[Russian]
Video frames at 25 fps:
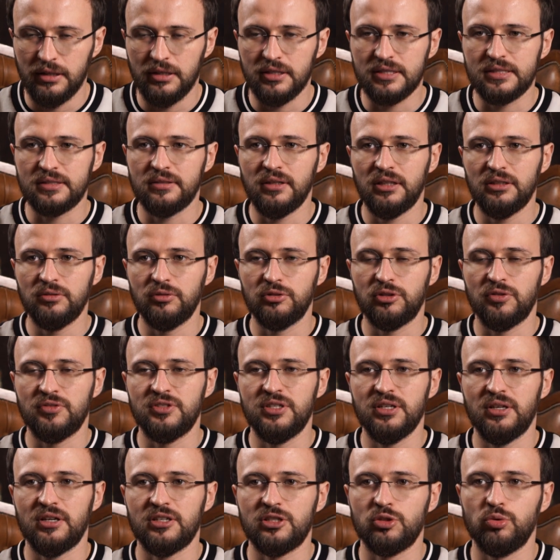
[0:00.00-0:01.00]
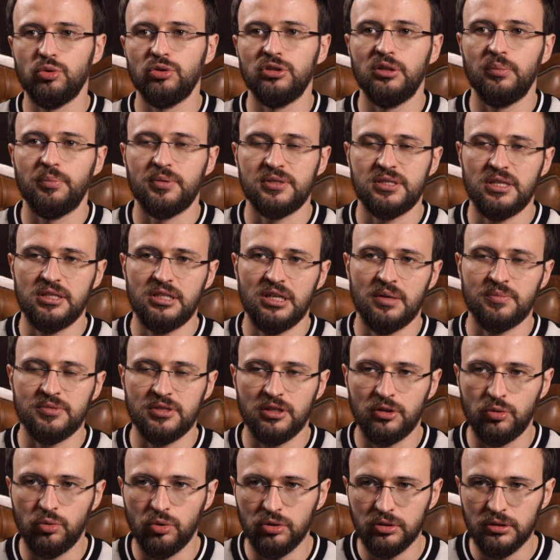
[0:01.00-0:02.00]
и складываете все расходы по статьям
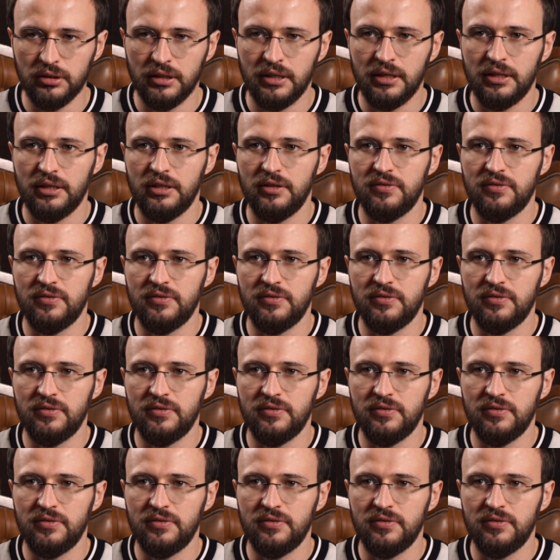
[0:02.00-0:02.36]
за год